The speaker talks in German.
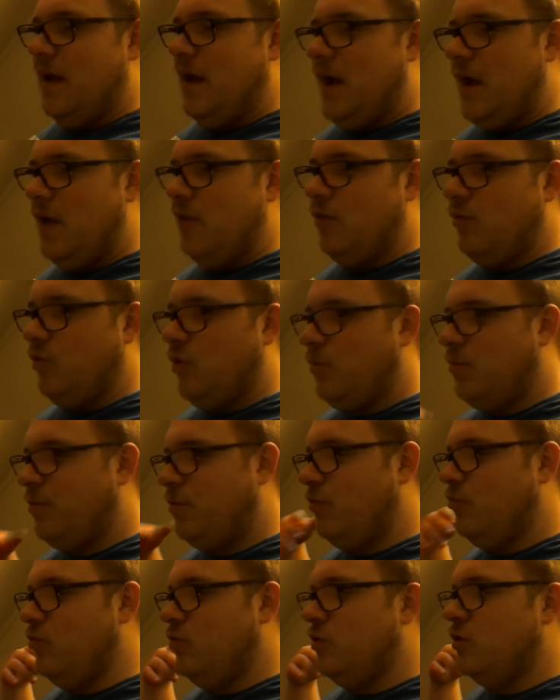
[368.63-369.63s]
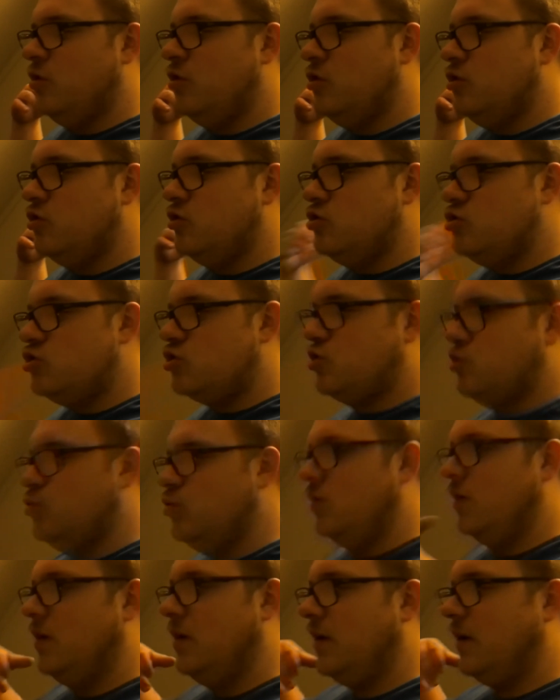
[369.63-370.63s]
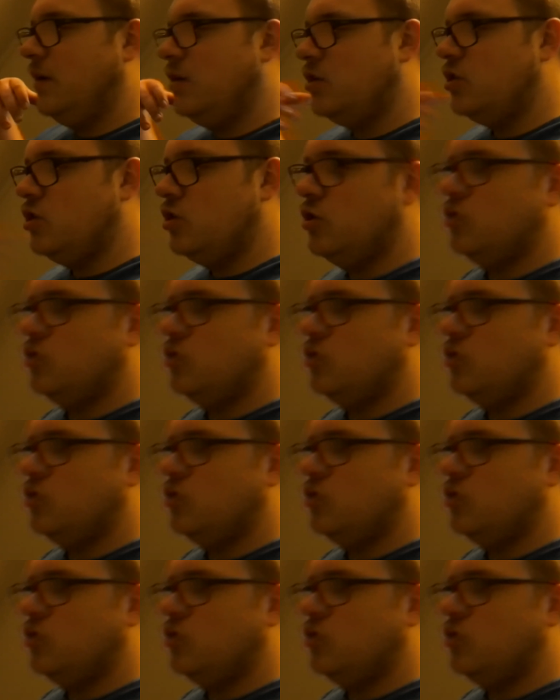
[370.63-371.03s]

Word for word: Also, ob es nun Schuhe,